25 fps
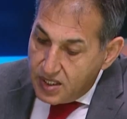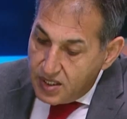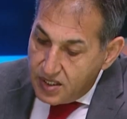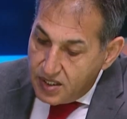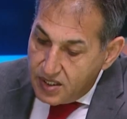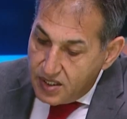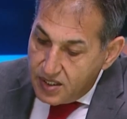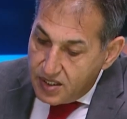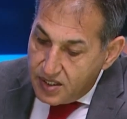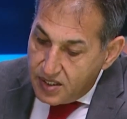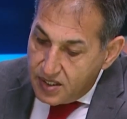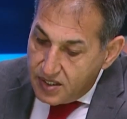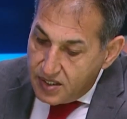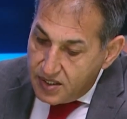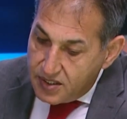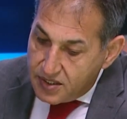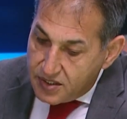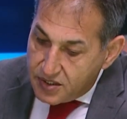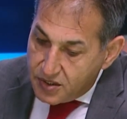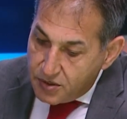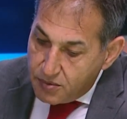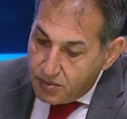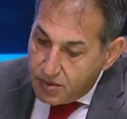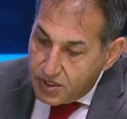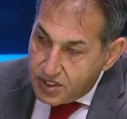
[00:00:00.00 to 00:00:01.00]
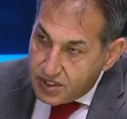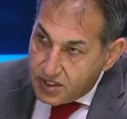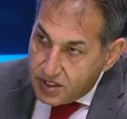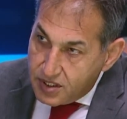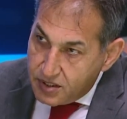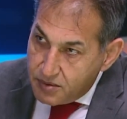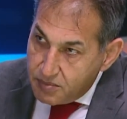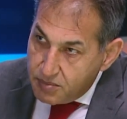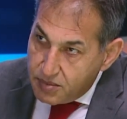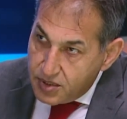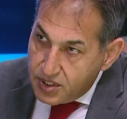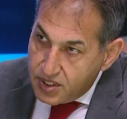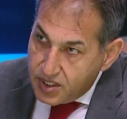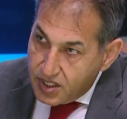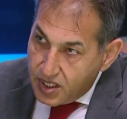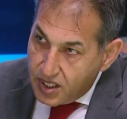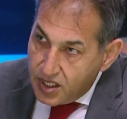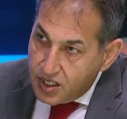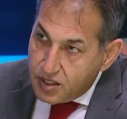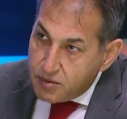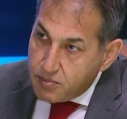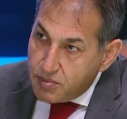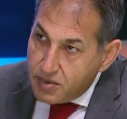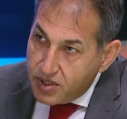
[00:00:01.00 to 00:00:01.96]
آه، ارتباطا بحرب